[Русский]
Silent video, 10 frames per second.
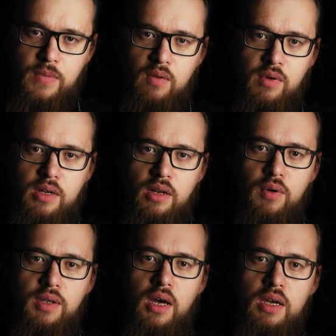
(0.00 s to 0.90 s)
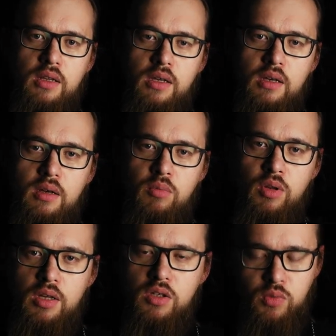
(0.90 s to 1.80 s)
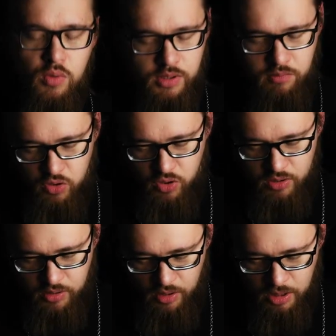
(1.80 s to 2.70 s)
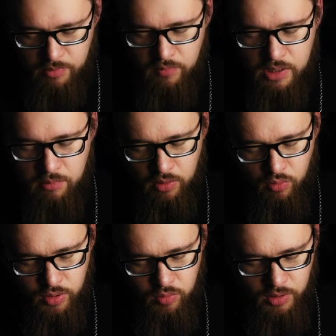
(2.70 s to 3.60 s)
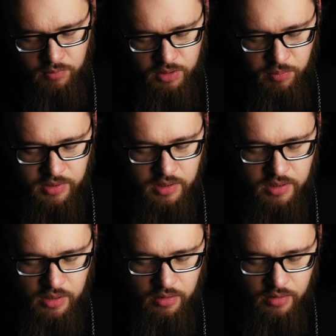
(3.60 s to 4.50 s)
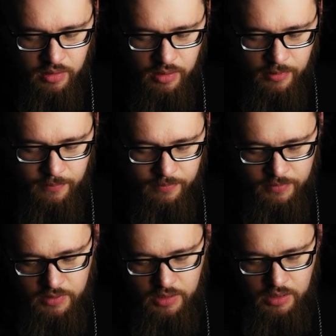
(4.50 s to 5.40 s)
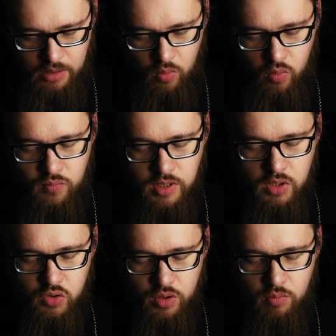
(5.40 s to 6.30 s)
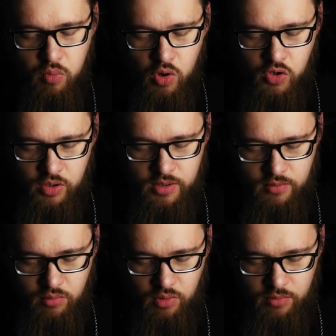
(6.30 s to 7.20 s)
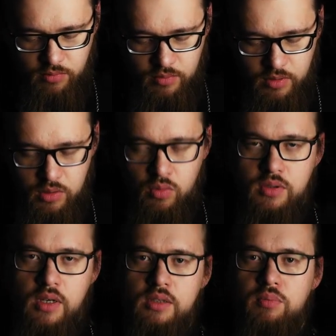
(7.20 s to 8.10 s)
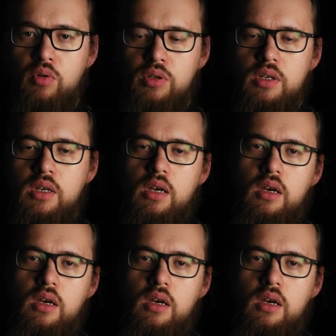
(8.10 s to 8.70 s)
вера Нафанаила была не столь совершенна, и мы видим, какой дает ответ Спаситель. «Увидишь больше всего». То есть Господь